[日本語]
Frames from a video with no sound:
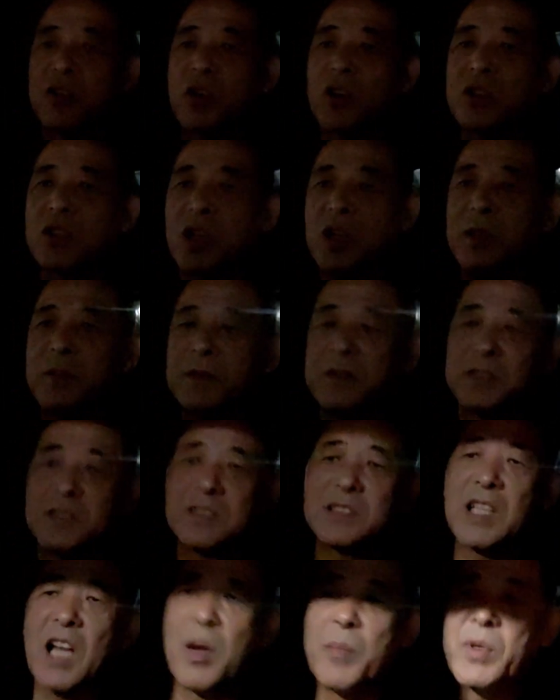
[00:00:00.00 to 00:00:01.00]
ること、
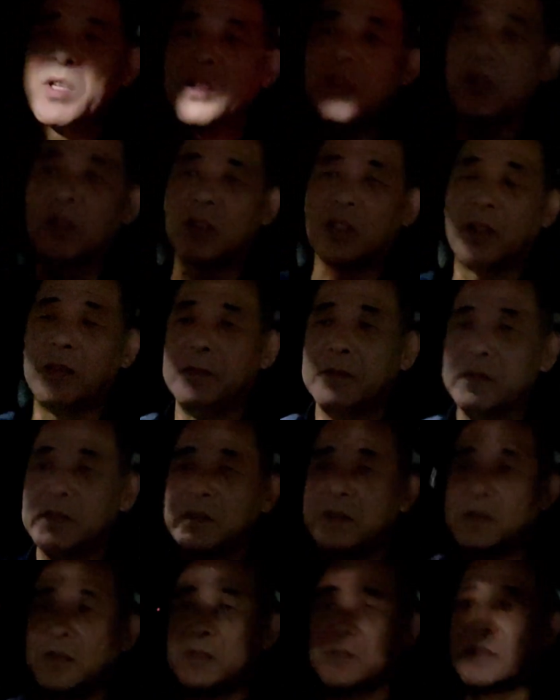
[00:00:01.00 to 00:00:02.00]
食べること、
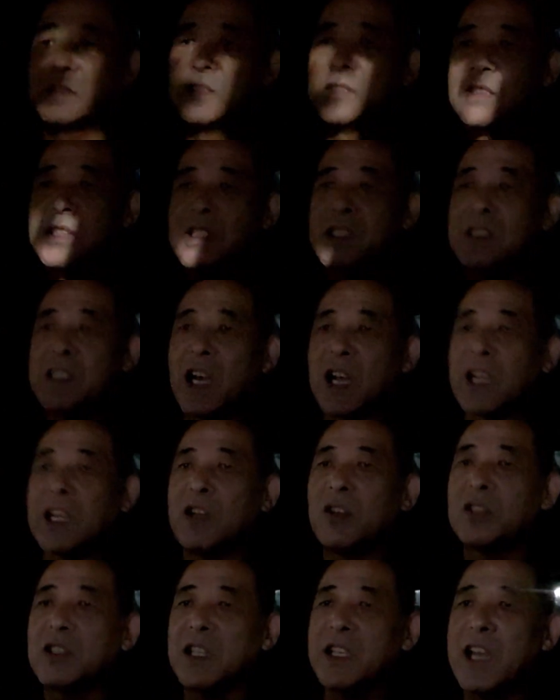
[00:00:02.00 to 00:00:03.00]
酒
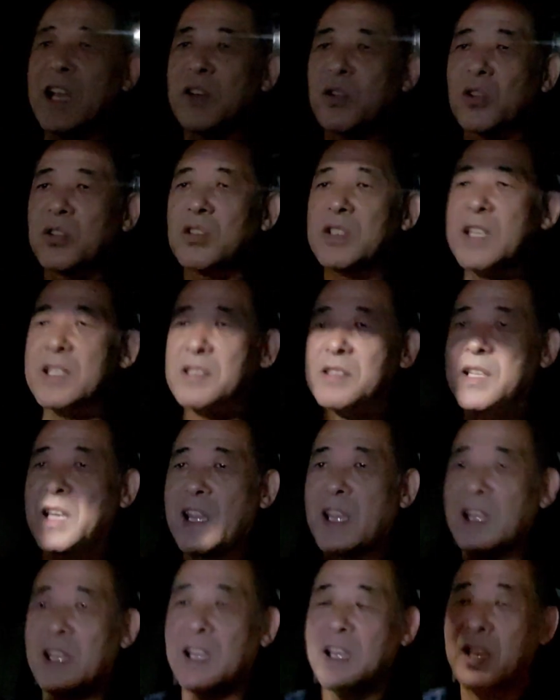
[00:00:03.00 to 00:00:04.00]
飲んで寝ることです
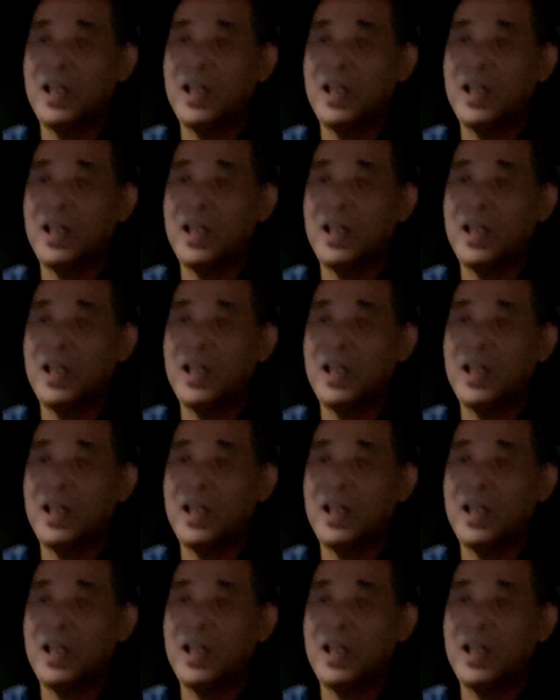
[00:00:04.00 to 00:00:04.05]
ね。